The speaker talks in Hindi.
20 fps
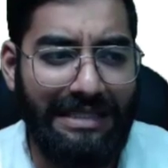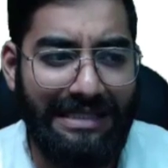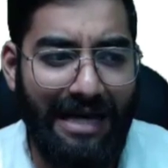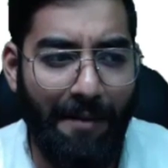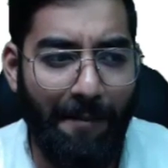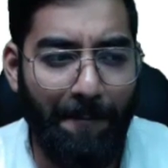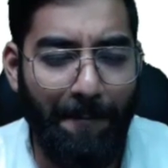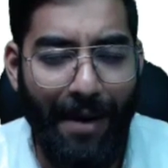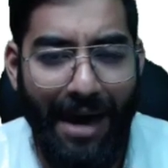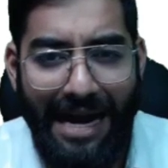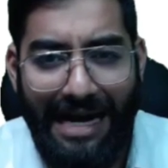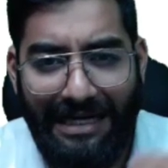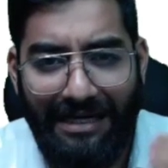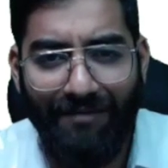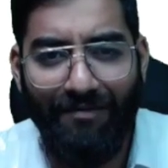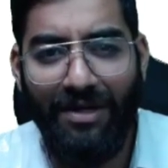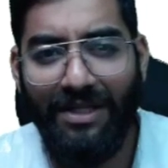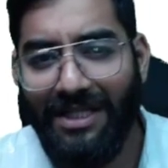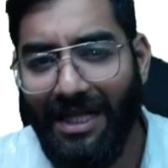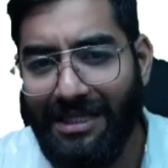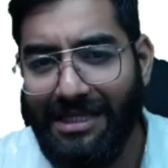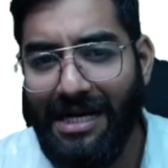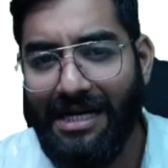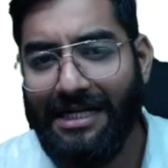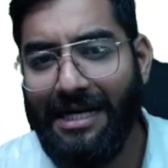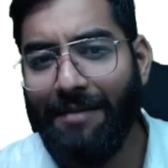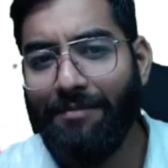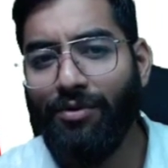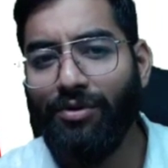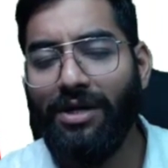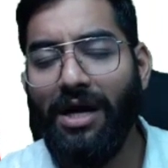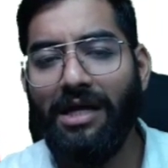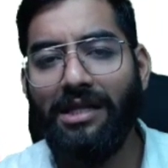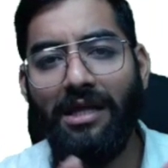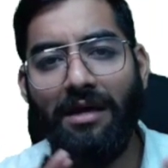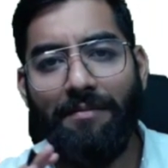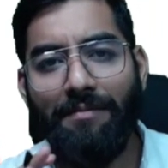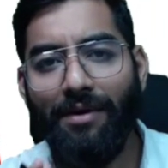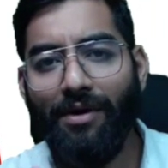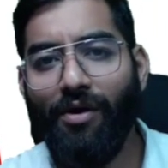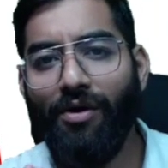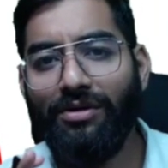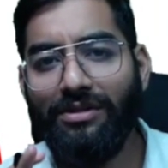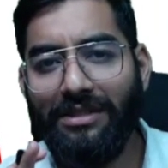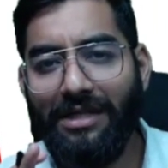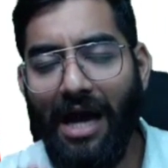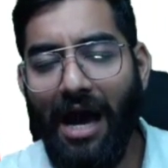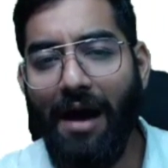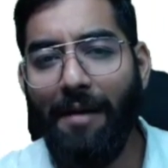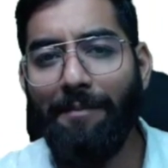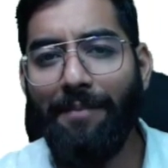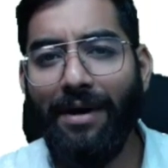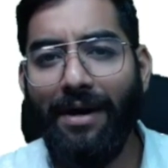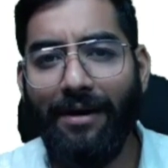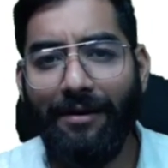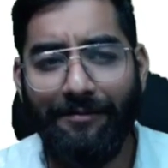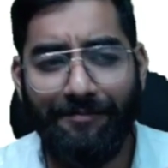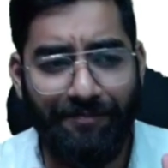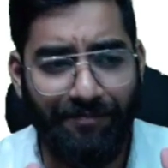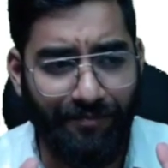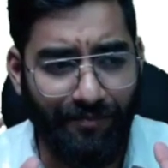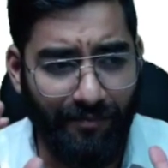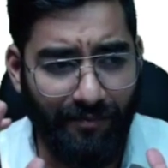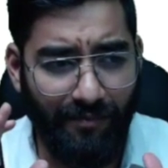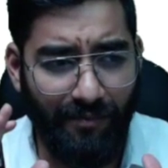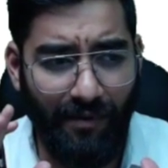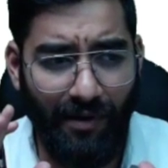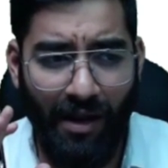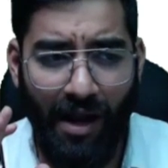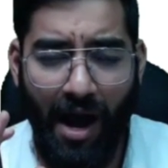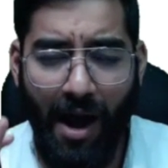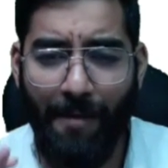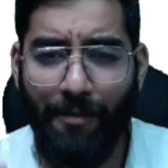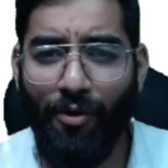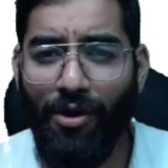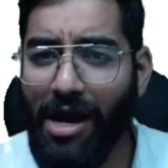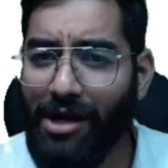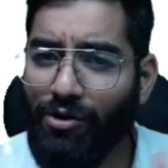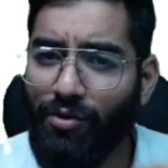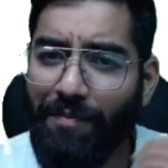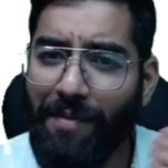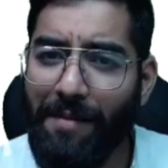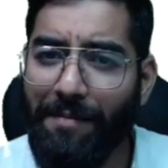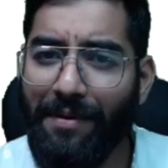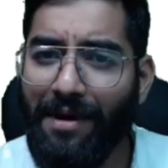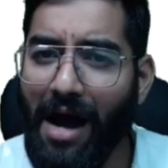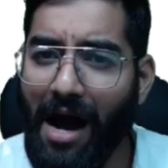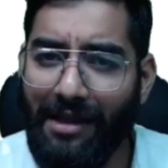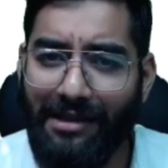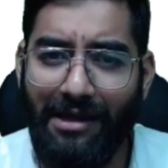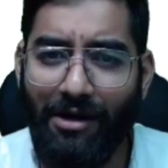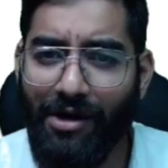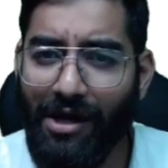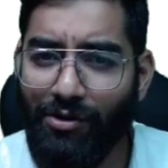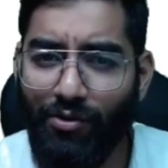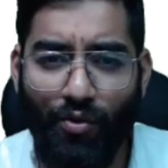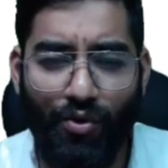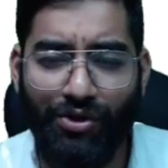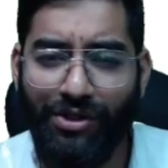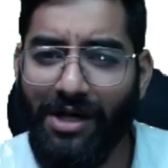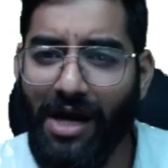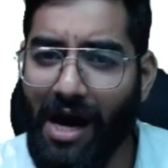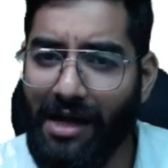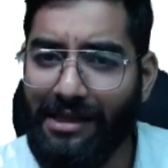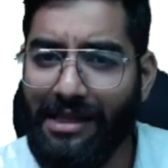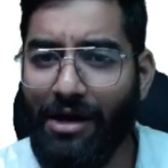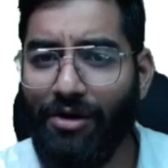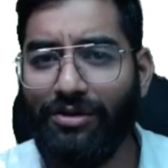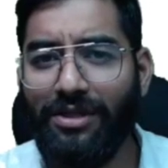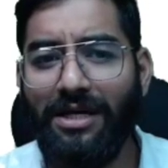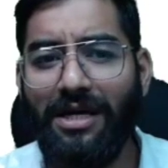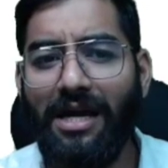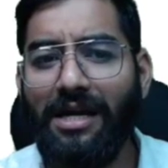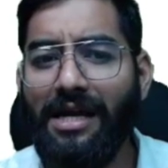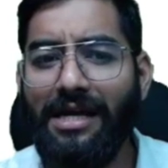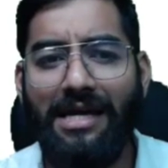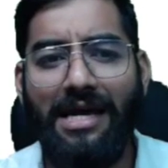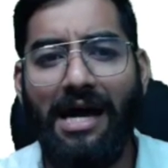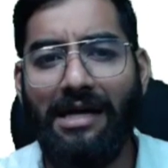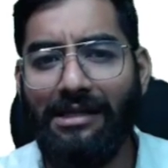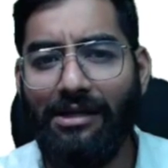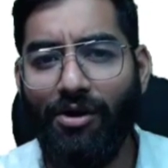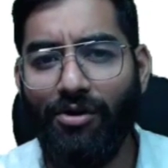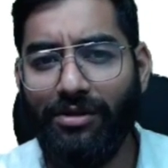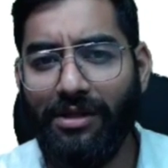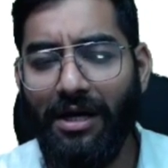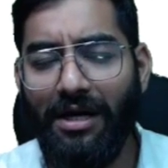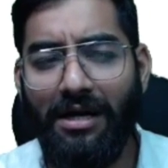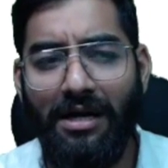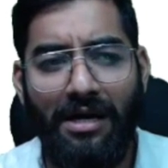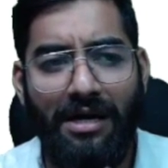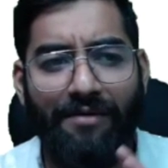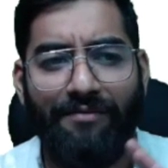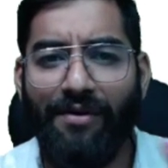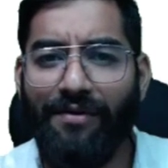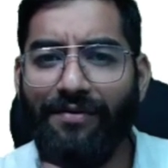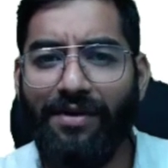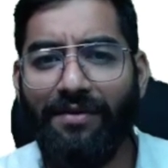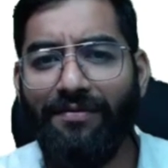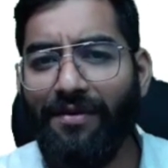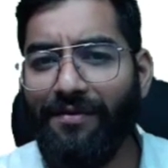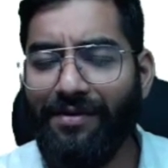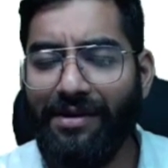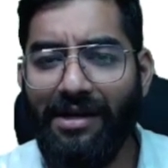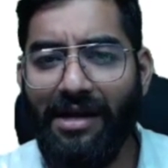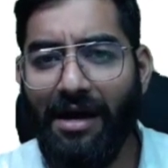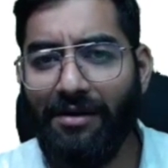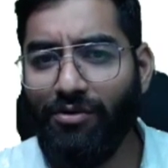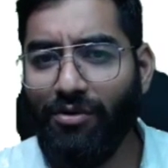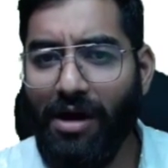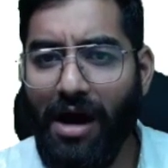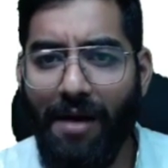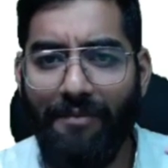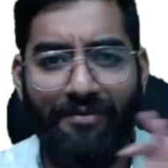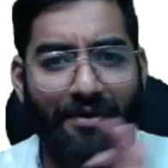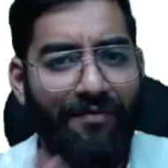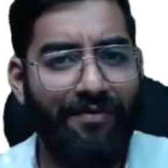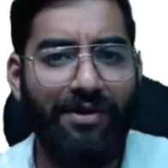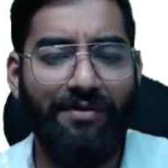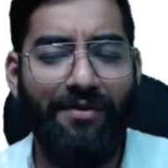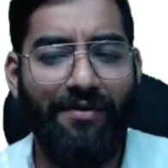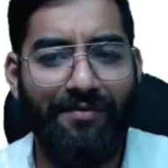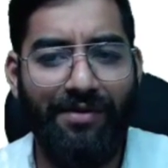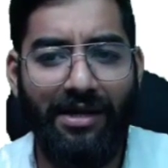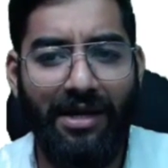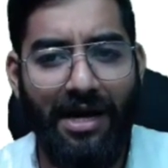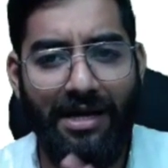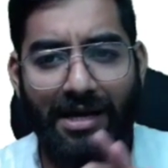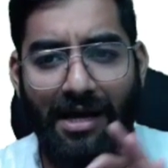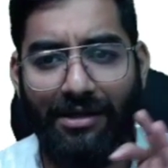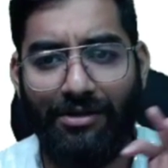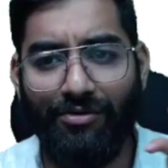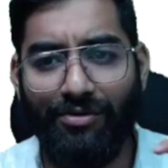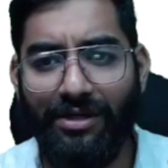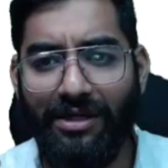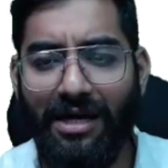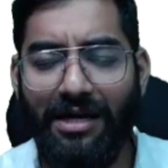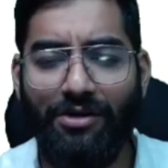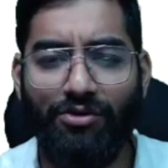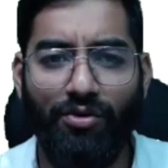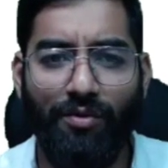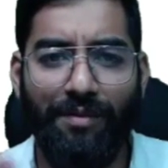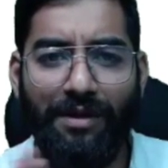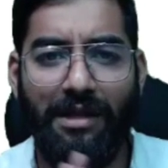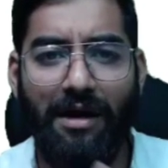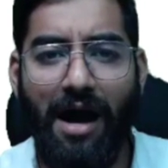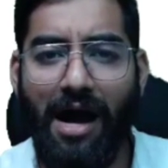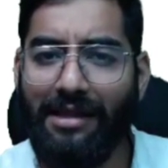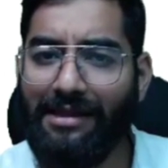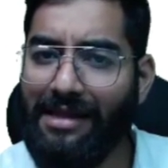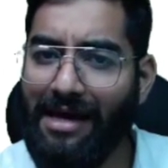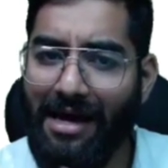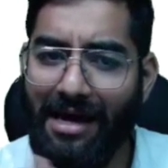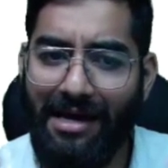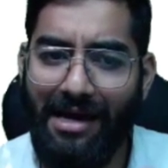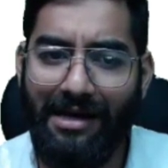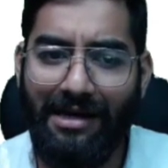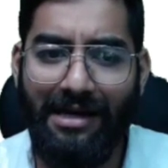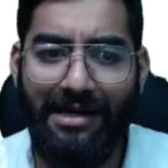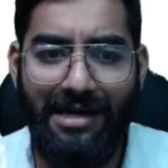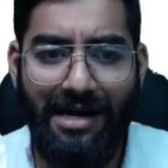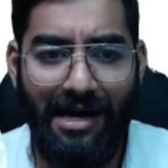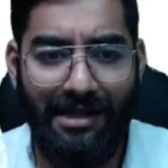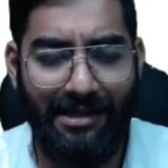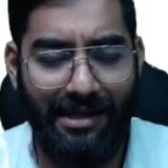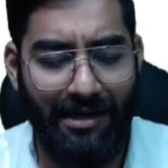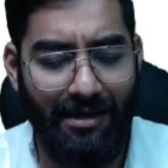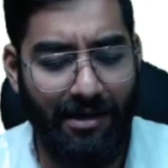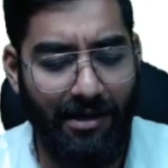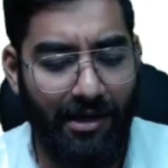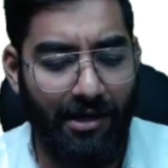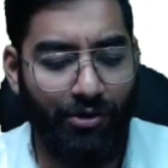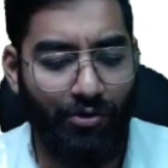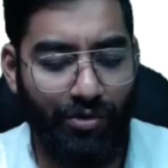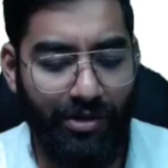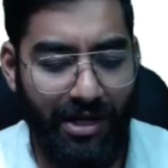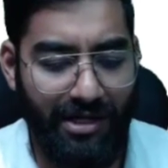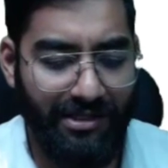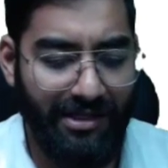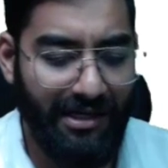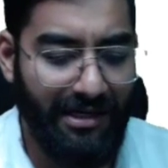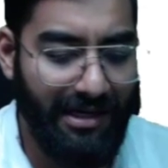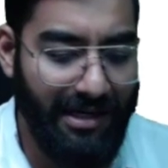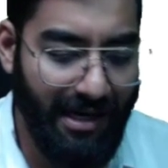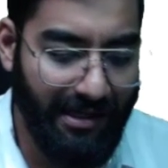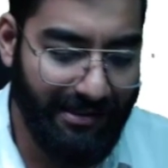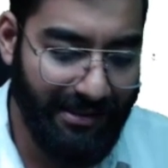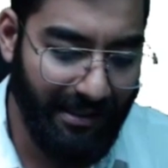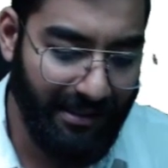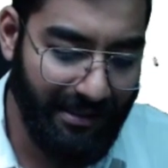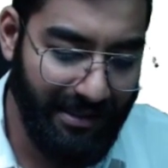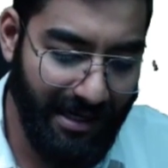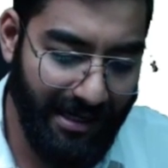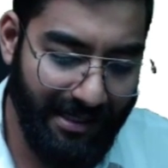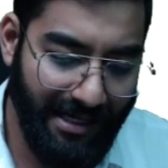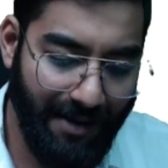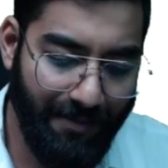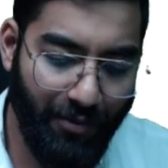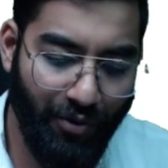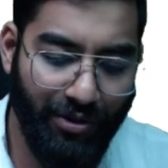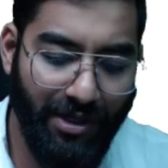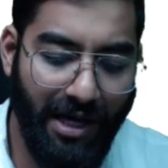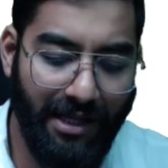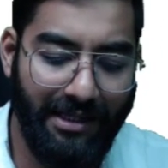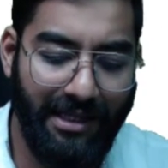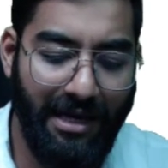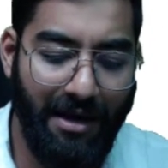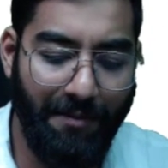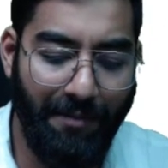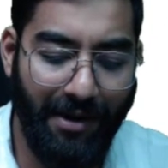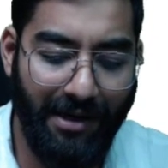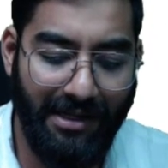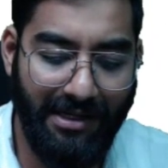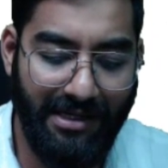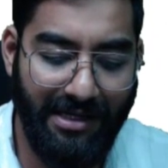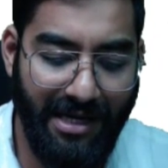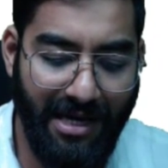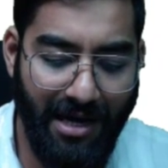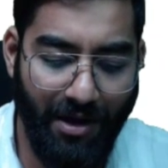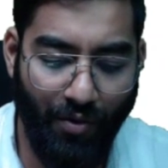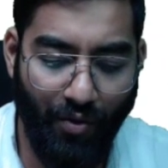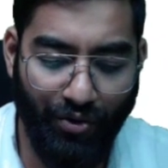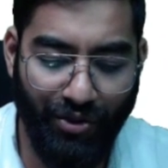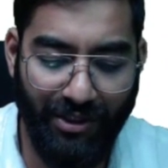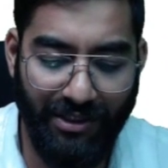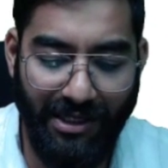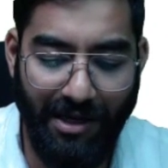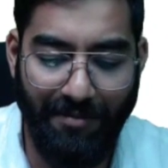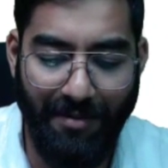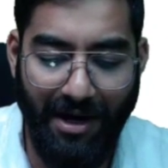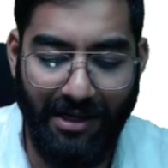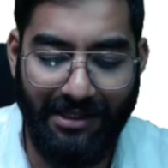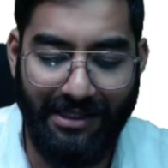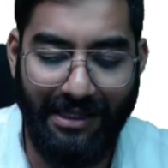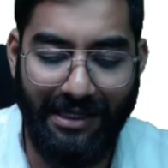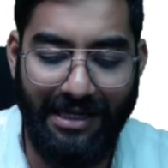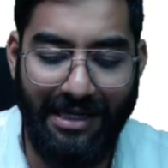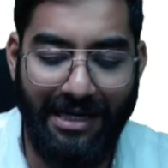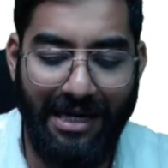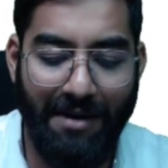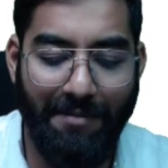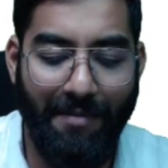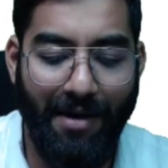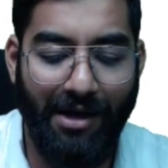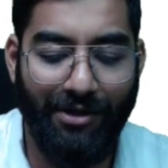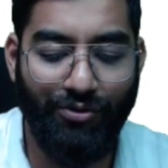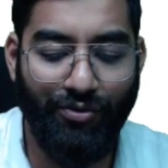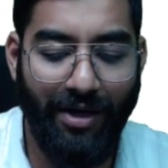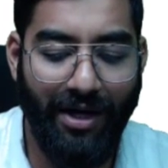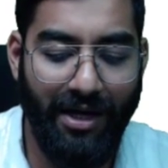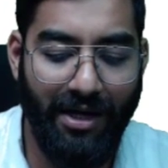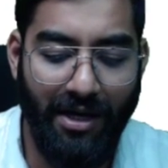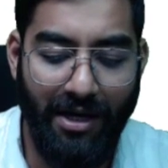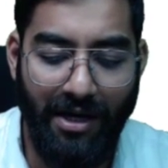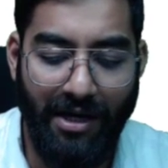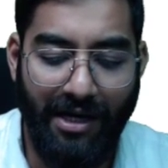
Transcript: है कंपेरेटिवली जल्दी अटैम्प्ट हो जाते हैं बिकॉज यहाँ पे आपको या तो पेपर आता हो या तो क्वेश्चन आता होता है या नहीं आता होता फिफ्टी फिफ्टी या तो आप फिफ्टी फिफ्टी रह जाते हो ठीक है तो मतलब आता है या नहीं आता है तो ये जल्दी जल्दी अटैम्प्ट हो जाते हैं बट ये क्वेश्चन के बाद थ्री के बाद जो है